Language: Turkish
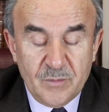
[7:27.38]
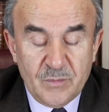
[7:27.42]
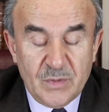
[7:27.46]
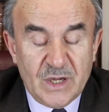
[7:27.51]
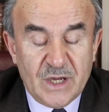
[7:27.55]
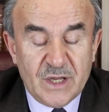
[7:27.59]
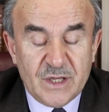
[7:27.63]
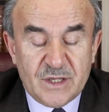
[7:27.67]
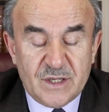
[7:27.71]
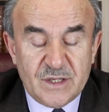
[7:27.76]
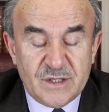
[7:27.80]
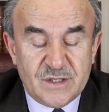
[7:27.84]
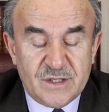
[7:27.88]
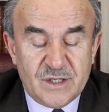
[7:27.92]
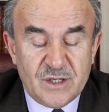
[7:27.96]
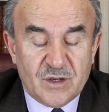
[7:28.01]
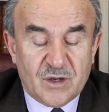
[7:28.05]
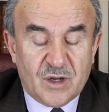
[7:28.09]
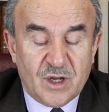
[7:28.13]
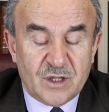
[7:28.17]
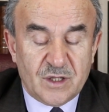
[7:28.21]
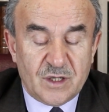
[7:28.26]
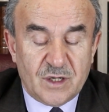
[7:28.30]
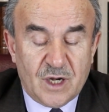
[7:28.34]
Bilin ki sizin
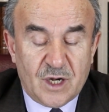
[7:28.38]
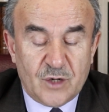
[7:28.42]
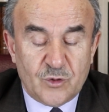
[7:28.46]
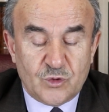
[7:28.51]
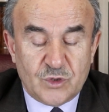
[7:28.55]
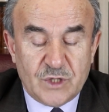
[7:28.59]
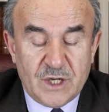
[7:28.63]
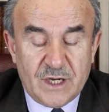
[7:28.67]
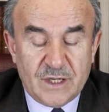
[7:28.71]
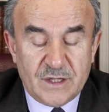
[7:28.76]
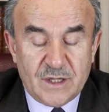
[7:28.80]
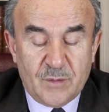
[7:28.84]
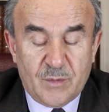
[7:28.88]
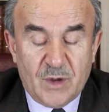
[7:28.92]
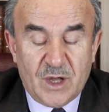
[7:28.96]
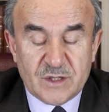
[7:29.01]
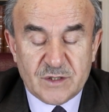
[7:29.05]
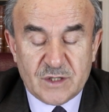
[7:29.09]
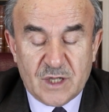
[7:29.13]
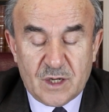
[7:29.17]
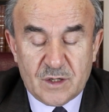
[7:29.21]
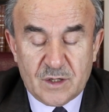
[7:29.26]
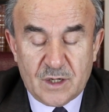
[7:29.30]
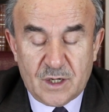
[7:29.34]
kadınların üzerinde
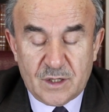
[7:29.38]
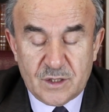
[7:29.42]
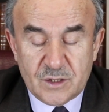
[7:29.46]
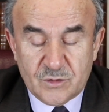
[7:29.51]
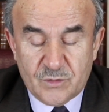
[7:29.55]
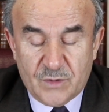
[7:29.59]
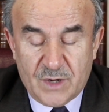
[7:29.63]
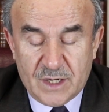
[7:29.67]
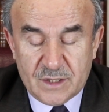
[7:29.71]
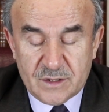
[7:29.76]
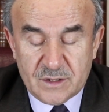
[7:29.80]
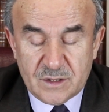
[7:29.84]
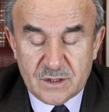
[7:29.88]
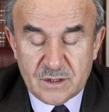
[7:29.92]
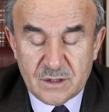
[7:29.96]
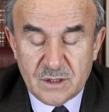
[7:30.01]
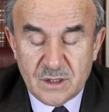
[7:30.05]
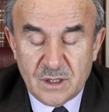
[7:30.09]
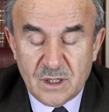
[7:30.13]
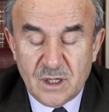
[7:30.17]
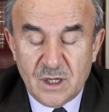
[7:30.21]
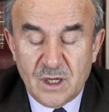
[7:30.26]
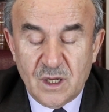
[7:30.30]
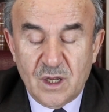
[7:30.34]
bazı haklarınız vardır.
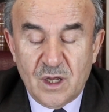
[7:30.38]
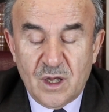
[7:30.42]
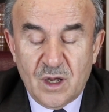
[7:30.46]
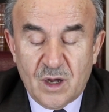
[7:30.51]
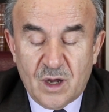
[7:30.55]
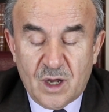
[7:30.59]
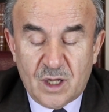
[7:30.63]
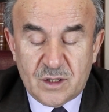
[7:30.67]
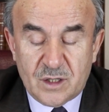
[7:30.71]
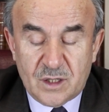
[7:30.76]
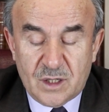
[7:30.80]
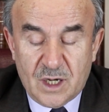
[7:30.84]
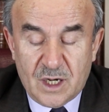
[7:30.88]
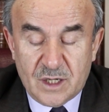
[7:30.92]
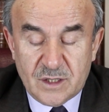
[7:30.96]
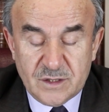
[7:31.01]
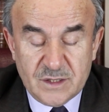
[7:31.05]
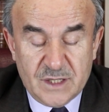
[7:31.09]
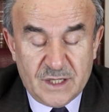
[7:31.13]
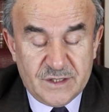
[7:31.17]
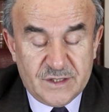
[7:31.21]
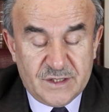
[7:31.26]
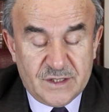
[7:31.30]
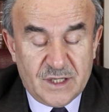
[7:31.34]

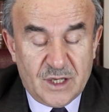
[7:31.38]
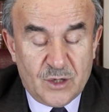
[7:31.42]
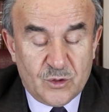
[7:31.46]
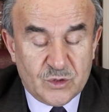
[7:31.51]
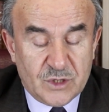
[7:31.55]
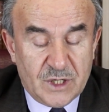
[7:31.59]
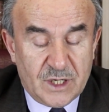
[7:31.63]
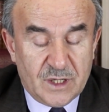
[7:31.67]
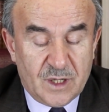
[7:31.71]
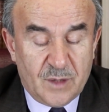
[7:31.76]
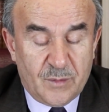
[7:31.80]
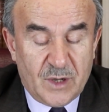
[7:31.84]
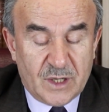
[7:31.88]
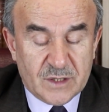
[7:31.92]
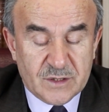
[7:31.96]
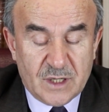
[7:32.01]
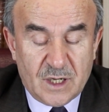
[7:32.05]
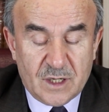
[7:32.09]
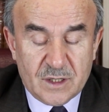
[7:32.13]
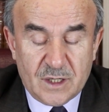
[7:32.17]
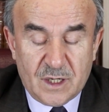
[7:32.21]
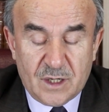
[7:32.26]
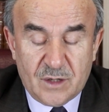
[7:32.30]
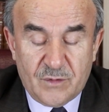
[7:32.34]
Kadınlarınızın da sizler üzerinde bazı
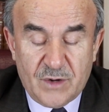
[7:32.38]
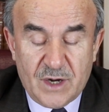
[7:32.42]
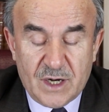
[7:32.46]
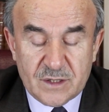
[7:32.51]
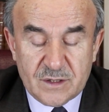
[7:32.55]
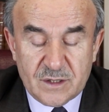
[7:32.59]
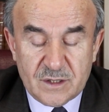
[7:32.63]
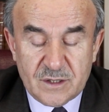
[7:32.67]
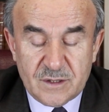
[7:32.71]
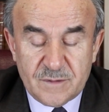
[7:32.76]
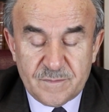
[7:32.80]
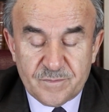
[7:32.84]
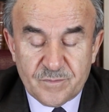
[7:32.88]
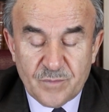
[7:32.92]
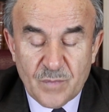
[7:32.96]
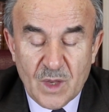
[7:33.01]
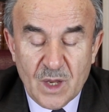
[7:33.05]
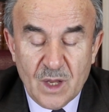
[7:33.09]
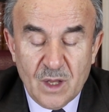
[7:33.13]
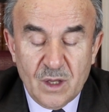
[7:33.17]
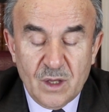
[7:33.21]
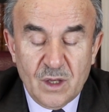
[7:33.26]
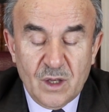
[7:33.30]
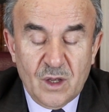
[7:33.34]
hakları vardır.
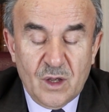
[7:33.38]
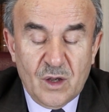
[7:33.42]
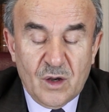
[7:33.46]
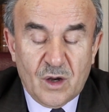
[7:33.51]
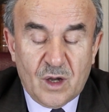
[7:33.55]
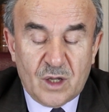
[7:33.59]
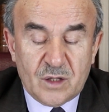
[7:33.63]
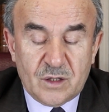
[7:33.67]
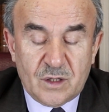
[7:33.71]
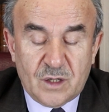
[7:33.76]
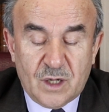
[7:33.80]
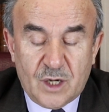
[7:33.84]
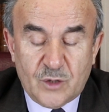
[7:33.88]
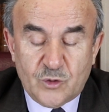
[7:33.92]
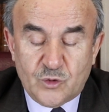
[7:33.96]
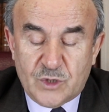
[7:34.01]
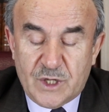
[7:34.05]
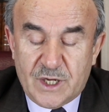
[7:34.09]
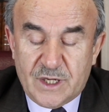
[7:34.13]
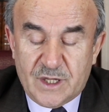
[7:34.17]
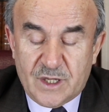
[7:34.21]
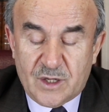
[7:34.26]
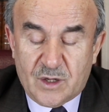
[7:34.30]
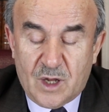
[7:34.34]
Kadınların
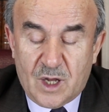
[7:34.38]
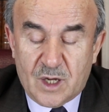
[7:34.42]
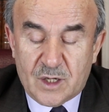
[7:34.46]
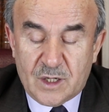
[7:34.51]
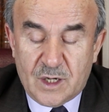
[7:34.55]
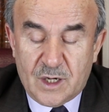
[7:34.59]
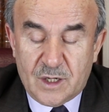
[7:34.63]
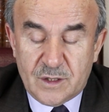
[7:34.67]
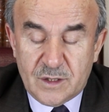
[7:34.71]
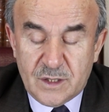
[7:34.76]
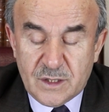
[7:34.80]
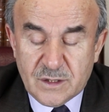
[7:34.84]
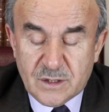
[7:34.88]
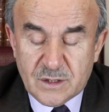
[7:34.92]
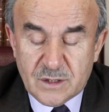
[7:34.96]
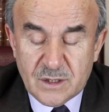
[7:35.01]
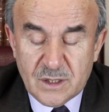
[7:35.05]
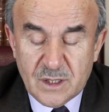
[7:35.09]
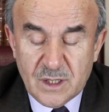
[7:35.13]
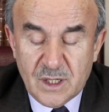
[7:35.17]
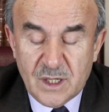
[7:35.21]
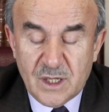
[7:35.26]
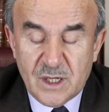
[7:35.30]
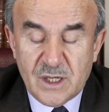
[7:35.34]
üzerindeki haklarınız
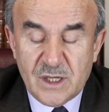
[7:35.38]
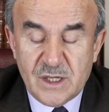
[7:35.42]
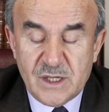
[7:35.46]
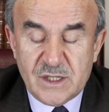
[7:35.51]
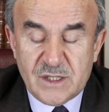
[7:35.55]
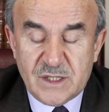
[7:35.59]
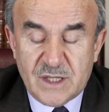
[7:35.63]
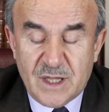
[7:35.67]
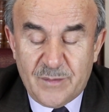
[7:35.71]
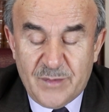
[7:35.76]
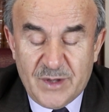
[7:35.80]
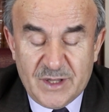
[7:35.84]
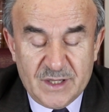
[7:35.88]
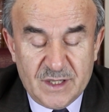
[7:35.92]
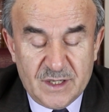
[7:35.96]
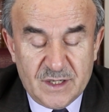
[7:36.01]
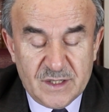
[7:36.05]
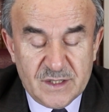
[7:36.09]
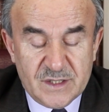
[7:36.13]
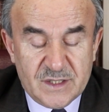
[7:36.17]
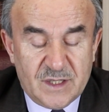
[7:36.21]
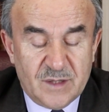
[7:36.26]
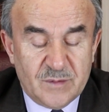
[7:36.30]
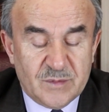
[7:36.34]

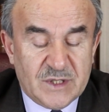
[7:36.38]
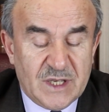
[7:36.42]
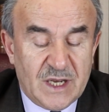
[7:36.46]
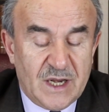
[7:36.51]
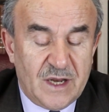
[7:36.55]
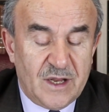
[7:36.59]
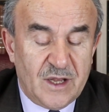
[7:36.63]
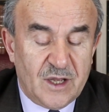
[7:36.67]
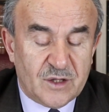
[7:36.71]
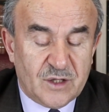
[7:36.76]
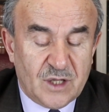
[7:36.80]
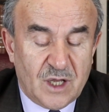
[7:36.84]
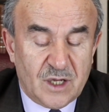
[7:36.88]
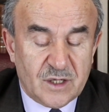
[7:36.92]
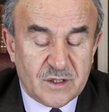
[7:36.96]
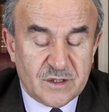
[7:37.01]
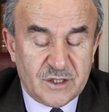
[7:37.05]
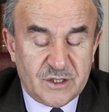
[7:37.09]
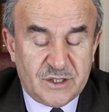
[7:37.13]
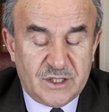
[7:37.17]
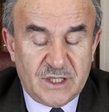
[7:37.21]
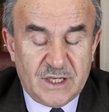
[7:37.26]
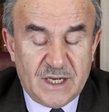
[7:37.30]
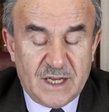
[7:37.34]
istemediğiniz kimselere
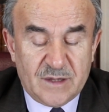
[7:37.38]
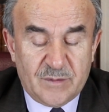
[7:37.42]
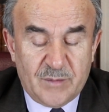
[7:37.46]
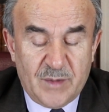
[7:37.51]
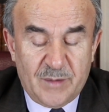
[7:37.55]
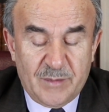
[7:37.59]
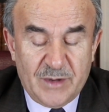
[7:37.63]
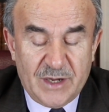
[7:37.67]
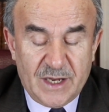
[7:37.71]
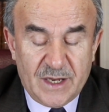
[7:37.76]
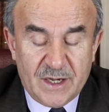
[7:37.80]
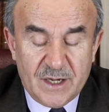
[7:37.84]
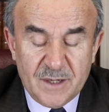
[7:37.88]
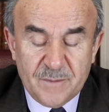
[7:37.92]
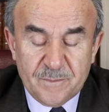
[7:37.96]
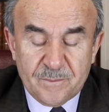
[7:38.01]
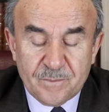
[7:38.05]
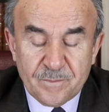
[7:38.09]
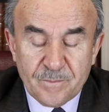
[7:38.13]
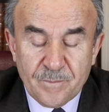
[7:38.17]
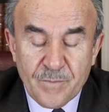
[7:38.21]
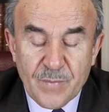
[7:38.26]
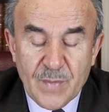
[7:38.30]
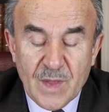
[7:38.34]
yatağınızı çiğnetmemeleri,
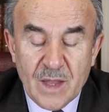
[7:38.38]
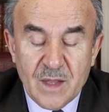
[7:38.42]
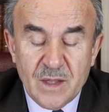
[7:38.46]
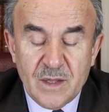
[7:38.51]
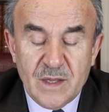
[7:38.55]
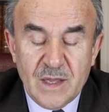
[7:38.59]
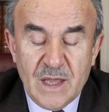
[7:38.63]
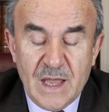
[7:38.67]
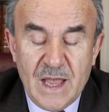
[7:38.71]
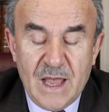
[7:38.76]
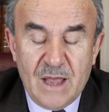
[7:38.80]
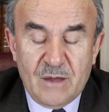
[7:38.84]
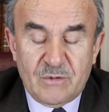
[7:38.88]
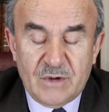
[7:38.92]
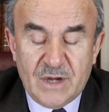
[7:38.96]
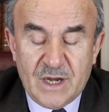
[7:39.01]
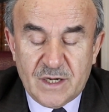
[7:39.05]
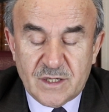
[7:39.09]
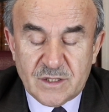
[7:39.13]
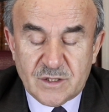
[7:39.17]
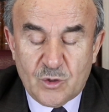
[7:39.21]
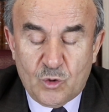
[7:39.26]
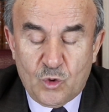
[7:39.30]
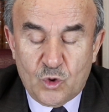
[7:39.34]

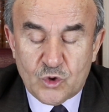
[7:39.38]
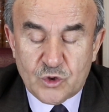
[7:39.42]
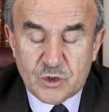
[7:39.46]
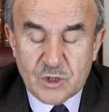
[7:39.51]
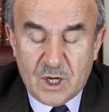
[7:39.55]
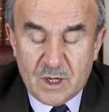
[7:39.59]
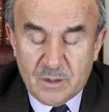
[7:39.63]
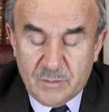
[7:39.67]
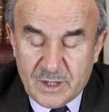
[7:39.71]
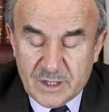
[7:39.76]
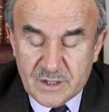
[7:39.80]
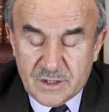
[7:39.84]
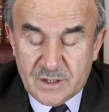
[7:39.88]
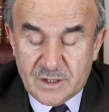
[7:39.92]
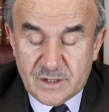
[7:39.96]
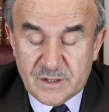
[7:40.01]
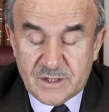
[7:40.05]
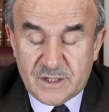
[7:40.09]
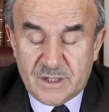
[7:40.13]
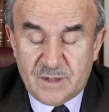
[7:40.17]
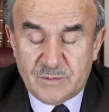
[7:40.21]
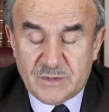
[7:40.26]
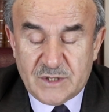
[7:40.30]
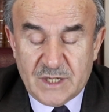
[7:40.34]
evlerinize
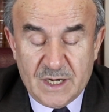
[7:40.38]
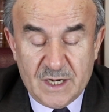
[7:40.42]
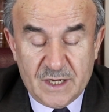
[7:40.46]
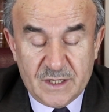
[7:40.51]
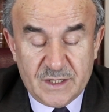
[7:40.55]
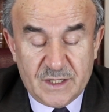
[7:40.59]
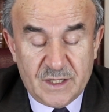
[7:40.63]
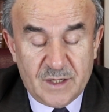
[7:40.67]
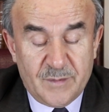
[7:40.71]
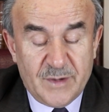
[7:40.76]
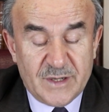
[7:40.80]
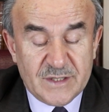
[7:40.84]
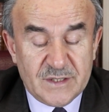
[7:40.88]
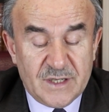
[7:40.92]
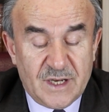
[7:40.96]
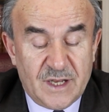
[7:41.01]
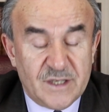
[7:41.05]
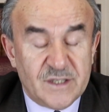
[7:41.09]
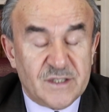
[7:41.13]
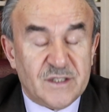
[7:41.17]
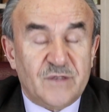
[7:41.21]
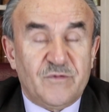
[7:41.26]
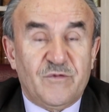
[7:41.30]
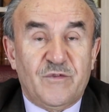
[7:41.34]
hoşlanmadığınız kimselerin girmesine
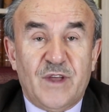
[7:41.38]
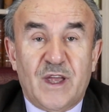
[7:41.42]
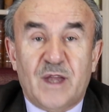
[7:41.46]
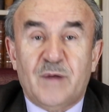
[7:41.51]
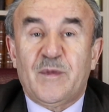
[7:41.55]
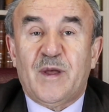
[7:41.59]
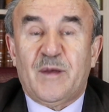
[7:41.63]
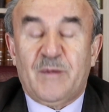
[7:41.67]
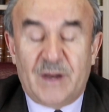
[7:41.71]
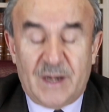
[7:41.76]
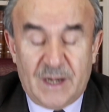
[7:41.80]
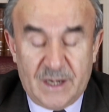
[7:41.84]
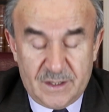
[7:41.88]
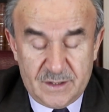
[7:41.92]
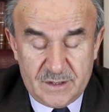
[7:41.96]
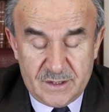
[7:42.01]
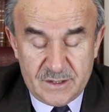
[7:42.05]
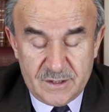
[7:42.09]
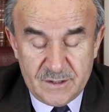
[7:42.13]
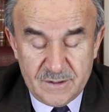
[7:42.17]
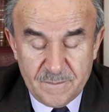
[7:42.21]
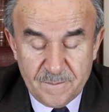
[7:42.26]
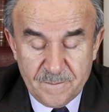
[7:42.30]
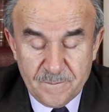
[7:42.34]
izin
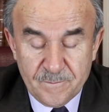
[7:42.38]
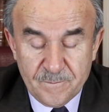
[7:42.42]
vermemeleridir.